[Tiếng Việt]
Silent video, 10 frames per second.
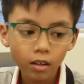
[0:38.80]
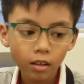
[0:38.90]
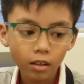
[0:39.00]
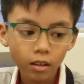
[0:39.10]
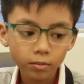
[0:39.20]

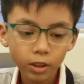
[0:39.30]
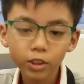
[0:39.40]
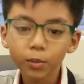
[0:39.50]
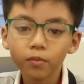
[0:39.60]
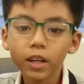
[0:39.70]
um, giao
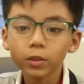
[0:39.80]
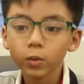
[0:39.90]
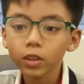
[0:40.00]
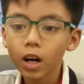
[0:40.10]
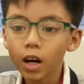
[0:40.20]
sinh một bé là
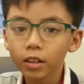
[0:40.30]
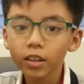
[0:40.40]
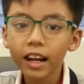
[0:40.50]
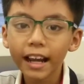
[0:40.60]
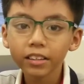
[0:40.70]
chữ thơ nó
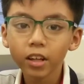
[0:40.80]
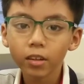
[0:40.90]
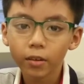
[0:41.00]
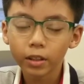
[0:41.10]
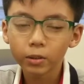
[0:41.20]
khác
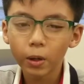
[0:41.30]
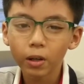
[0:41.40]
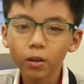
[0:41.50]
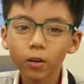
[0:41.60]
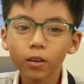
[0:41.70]
tên hoàn toàn
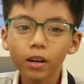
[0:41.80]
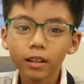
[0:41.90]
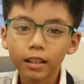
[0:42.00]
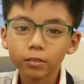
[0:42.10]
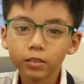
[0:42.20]
luôn
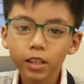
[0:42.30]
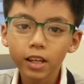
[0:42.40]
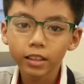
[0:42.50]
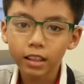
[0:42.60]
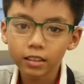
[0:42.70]
đầu
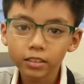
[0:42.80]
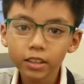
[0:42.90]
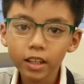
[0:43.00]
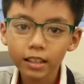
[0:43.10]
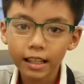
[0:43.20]
tiên thằng thứ
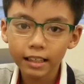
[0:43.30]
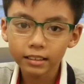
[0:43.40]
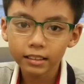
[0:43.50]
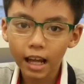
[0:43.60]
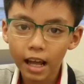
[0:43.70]
nhất là
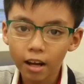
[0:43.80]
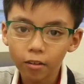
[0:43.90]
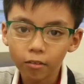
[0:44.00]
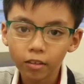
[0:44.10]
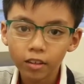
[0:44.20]
thằng
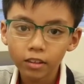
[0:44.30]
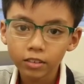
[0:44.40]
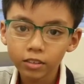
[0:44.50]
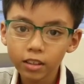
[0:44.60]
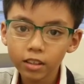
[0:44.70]
tèo
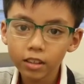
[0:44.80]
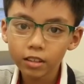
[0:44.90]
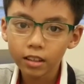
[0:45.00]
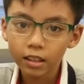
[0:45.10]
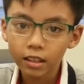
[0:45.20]
sau đó
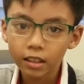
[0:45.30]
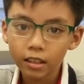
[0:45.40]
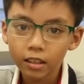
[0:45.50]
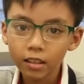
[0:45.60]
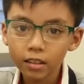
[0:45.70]
đến
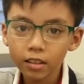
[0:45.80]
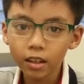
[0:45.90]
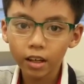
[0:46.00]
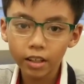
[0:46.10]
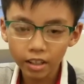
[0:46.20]
anh
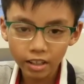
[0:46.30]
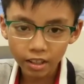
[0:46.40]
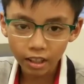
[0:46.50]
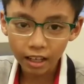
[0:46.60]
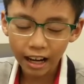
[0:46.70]
nghị
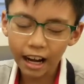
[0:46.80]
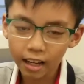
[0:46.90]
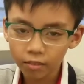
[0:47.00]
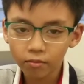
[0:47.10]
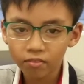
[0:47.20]

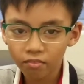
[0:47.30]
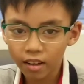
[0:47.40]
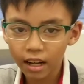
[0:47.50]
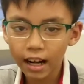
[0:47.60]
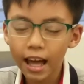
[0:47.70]
hằng
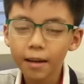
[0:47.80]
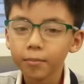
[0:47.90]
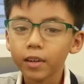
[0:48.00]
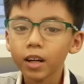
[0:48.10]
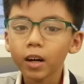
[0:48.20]
và
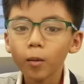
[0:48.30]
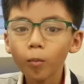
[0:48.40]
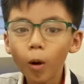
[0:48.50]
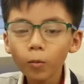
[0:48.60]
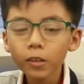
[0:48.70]
lam
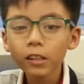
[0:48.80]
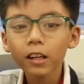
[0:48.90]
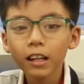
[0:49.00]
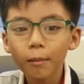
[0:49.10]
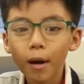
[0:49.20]
bốn đứa
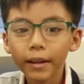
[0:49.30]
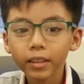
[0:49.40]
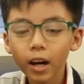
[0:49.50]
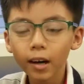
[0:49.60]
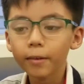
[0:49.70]
nó là bạn
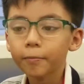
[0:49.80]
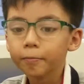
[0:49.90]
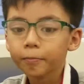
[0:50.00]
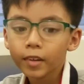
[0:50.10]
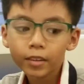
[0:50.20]
thân
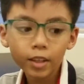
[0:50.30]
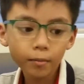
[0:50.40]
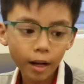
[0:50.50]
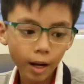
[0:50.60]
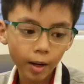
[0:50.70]
nhưng
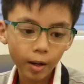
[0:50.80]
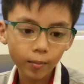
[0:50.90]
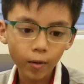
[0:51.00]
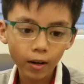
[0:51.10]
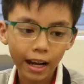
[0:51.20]
mà
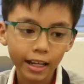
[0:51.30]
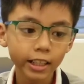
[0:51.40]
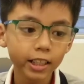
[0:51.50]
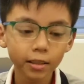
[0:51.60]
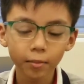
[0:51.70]
một
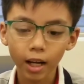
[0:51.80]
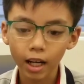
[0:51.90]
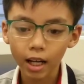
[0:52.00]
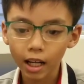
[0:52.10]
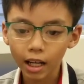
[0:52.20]
ngày khi
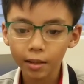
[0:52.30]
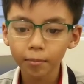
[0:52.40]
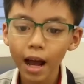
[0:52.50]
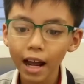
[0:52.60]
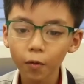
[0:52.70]
mà
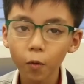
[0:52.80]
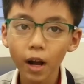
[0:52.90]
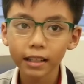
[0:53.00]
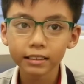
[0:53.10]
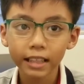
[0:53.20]
ba của
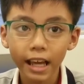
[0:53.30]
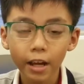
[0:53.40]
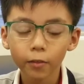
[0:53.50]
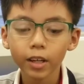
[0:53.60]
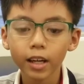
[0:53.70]
thằng
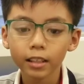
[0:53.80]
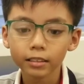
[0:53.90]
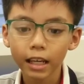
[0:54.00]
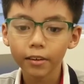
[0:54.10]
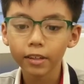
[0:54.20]
tèo với thằng
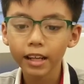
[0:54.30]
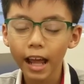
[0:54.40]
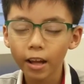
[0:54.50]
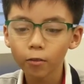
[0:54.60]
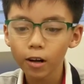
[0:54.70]
tèo đi
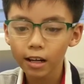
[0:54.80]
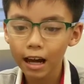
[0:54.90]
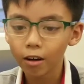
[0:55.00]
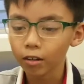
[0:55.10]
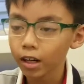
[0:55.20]
ngang qua
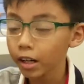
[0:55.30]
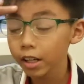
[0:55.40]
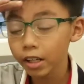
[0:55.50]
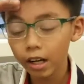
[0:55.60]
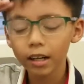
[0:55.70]
cầu để
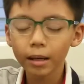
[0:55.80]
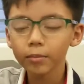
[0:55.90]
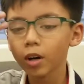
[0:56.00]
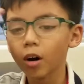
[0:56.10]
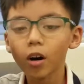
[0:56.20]
đi ờ, đám
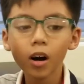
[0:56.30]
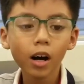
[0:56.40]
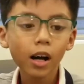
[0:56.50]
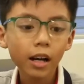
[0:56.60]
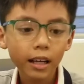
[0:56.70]
giỗ
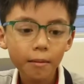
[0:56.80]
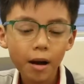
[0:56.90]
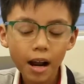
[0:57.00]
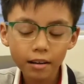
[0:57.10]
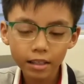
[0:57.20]
cái
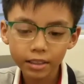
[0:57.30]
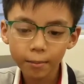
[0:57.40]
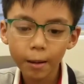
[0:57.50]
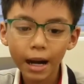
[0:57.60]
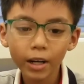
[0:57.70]
ba đi xe
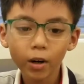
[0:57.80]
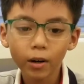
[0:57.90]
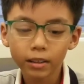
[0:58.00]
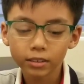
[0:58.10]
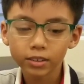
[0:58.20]
máy nó
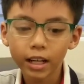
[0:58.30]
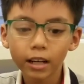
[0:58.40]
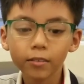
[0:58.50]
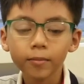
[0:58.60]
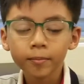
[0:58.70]
ngồi đằng
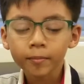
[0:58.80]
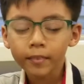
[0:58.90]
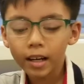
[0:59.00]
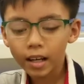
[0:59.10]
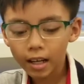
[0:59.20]
sau
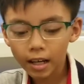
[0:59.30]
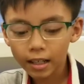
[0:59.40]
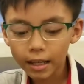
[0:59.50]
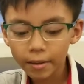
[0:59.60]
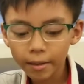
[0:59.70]
cái, ờ,
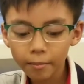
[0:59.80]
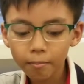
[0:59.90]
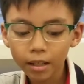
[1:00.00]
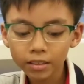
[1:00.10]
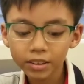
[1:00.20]
cái
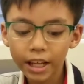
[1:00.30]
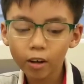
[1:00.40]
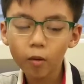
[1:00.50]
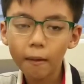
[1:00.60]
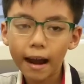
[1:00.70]
bánh xe
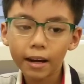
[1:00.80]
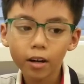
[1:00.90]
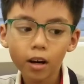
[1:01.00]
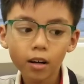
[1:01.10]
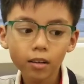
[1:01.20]
của ba
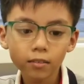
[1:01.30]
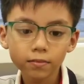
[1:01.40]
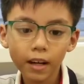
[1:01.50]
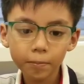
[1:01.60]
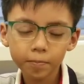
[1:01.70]
nó
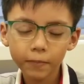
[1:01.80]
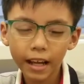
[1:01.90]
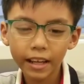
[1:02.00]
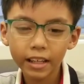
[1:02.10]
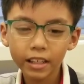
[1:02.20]
vấp
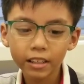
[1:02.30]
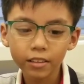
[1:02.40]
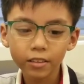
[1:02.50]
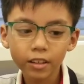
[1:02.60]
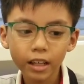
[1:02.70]
ngay
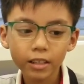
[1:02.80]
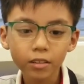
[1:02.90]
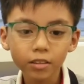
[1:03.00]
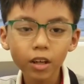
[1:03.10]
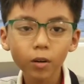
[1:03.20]
giữa cái
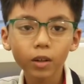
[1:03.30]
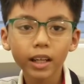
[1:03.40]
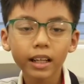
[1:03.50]
đường nứt của cái